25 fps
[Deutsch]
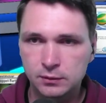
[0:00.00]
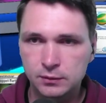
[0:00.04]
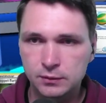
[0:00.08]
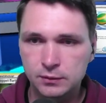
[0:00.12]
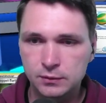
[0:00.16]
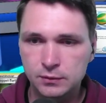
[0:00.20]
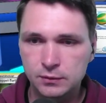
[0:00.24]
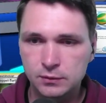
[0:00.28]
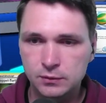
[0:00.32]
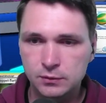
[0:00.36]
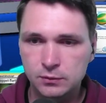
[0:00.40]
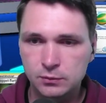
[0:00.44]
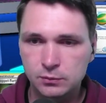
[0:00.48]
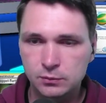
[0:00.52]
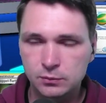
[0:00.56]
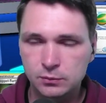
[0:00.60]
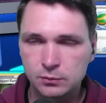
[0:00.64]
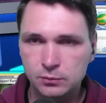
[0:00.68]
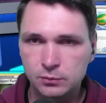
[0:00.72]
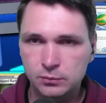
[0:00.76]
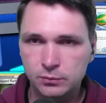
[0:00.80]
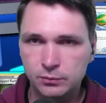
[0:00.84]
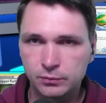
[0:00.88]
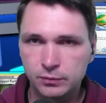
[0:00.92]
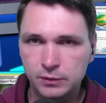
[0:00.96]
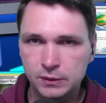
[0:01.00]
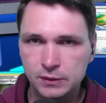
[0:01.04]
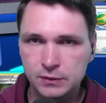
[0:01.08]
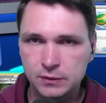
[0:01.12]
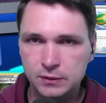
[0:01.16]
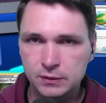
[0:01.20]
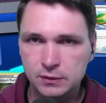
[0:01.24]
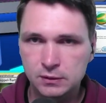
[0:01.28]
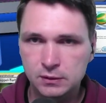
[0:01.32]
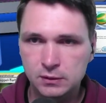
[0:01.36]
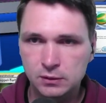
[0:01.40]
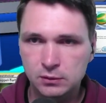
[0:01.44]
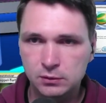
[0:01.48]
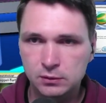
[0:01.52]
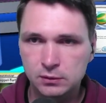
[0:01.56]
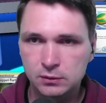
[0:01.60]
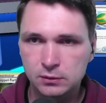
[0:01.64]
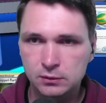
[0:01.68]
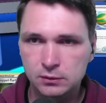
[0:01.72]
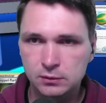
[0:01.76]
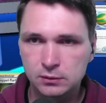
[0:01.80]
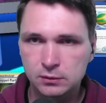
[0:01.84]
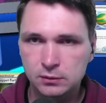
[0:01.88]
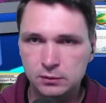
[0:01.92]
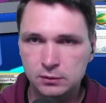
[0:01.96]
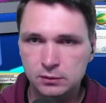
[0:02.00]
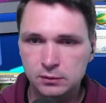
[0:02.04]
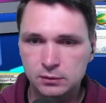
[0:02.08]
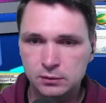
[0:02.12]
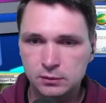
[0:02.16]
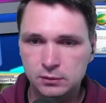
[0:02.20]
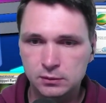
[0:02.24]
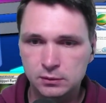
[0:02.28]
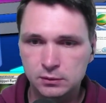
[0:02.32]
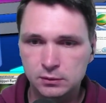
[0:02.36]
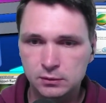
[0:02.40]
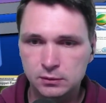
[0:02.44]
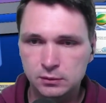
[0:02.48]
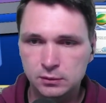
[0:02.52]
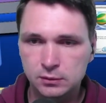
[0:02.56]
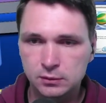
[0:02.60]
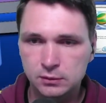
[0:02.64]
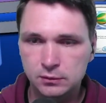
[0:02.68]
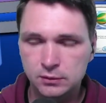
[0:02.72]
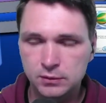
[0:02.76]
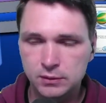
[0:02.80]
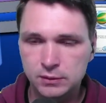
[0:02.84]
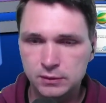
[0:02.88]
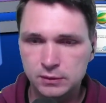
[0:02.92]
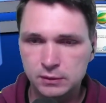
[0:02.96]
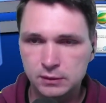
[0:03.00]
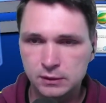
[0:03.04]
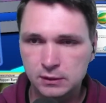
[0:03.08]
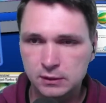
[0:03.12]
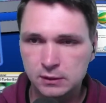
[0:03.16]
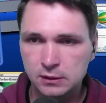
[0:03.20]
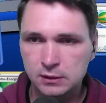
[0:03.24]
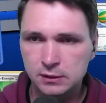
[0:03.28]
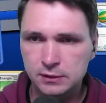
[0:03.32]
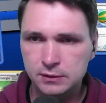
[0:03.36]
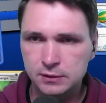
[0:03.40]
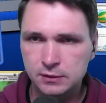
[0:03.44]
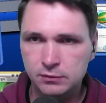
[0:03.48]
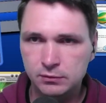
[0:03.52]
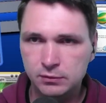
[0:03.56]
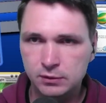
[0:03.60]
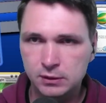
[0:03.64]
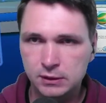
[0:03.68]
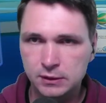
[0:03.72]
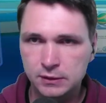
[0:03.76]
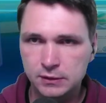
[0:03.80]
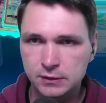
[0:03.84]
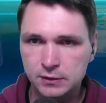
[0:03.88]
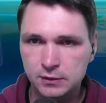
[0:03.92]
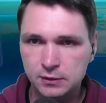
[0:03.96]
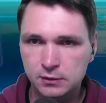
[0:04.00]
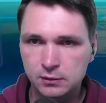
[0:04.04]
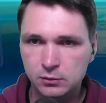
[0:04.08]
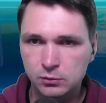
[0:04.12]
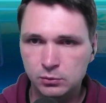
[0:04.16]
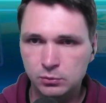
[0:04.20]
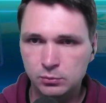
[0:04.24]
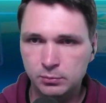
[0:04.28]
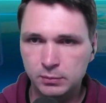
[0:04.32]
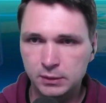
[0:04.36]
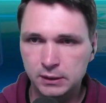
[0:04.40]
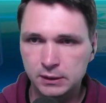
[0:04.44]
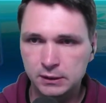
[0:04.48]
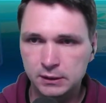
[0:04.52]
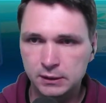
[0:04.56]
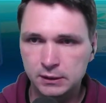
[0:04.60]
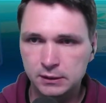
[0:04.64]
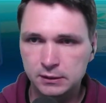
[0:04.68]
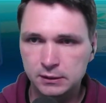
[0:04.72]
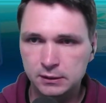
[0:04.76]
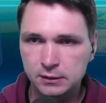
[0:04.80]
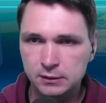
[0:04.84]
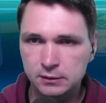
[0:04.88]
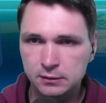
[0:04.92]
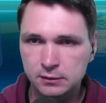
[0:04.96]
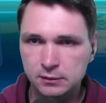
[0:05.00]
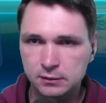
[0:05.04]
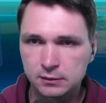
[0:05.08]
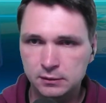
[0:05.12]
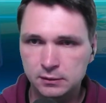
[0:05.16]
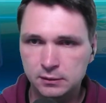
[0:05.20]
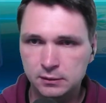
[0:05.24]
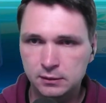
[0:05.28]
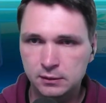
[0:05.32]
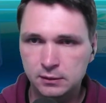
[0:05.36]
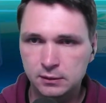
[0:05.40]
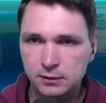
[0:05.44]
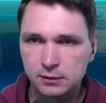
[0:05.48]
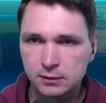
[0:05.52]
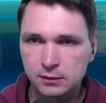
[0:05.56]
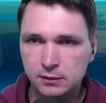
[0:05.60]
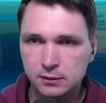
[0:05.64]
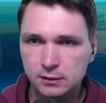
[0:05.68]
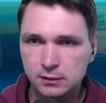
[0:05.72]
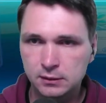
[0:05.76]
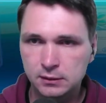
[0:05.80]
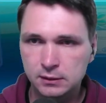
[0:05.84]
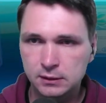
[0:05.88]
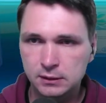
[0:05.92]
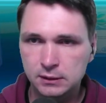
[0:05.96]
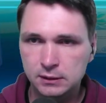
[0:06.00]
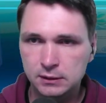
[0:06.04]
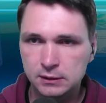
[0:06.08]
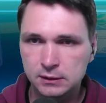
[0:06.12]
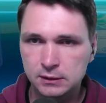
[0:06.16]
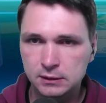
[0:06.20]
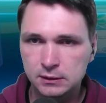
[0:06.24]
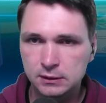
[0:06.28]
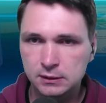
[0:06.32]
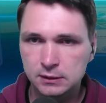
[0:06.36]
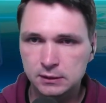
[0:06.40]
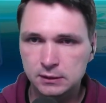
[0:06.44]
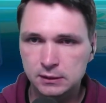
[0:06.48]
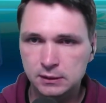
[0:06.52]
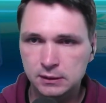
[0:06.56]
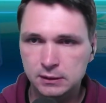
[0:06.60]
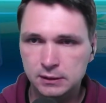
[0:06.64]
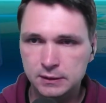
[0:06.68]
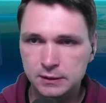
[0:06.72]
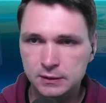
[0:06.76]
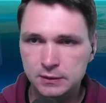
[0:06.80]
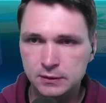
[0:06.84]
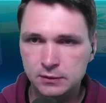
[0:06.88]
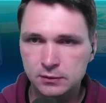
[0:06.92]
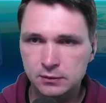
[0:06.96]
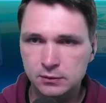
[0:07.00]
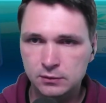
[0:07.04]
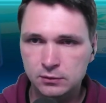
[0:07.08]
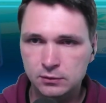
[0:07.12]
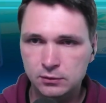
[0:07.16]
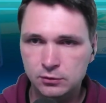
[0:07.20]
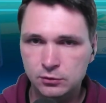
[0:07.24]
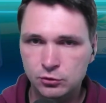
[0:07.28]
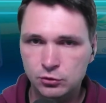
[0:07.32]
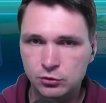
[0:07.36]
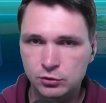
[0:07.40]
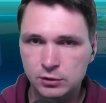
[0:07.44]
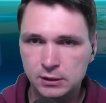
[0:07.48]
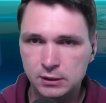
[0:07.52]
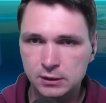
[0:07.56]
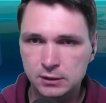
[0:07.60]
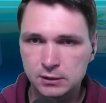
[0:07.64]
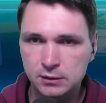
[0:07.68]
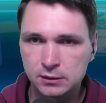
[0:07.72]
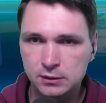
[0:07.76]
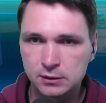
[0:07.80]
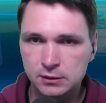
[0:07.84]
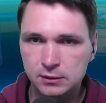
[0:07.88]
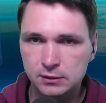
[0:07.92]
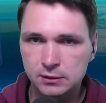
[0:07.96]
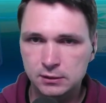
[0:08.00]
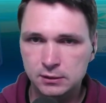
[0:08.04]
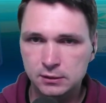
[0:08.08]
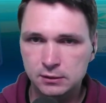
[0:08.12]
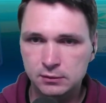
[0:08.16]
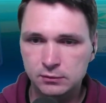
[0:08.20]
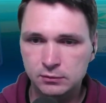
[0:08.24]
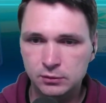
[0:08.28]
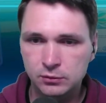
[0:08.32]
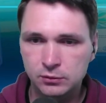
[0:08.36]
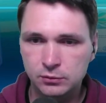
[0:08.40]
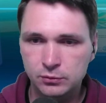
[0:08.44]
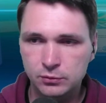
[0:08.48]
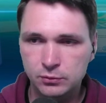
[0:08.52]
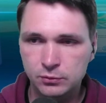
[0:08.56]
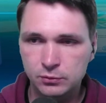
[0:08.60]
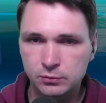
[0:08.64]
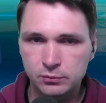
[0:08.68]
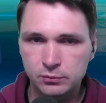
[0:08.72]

So, wir sind auch... Doch, wir sind... ja klar sind wir Erster. Oh Mann, der hat eine richtig krasse Starthand dann, wenn du so